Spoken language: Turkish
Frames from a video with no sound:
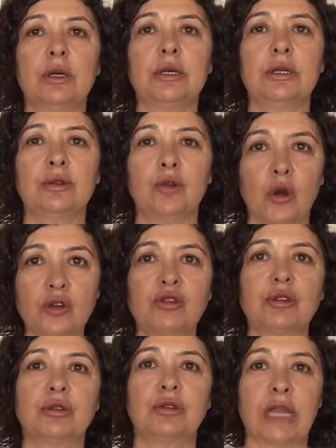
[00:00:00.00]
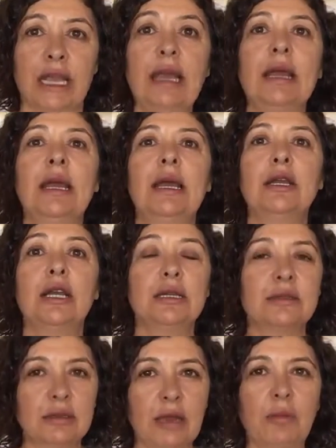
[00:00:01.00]
e, 4'te,
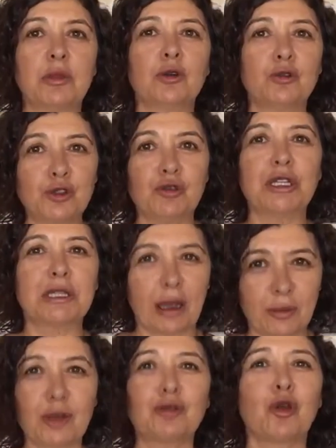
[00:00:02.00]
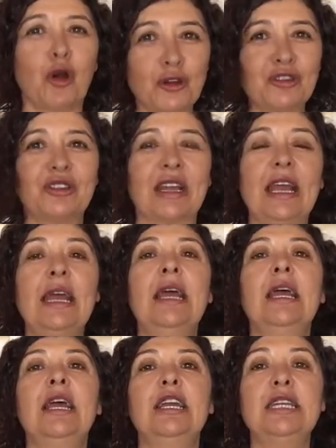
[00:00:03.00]
tablo 3 ve tablo 4'te
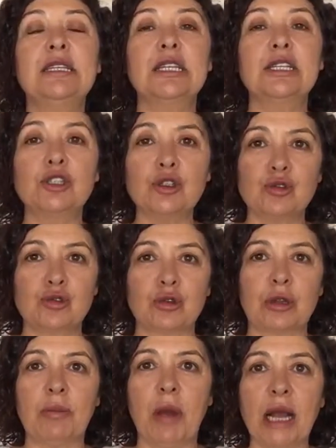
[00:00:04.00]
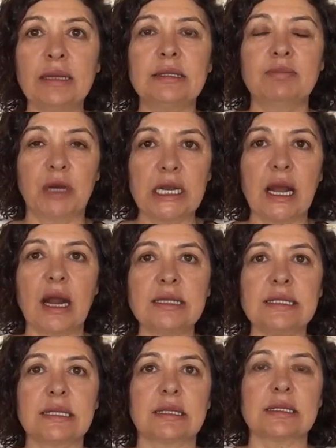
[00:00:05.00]
7. sütuna bak,
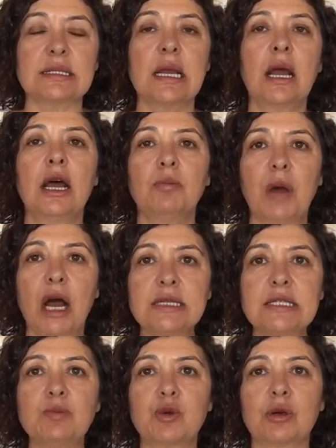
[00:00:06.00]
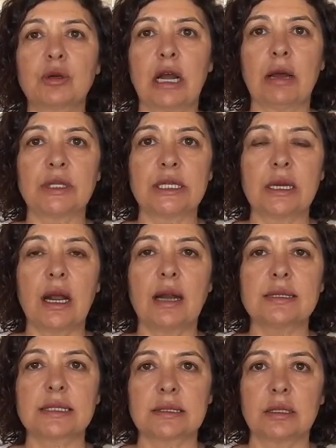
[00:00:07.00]
bakarsanız bazı programların
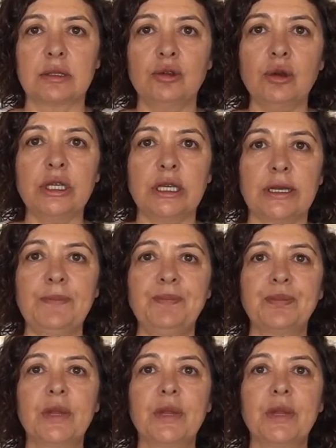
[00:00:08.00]
karşısında diyor ki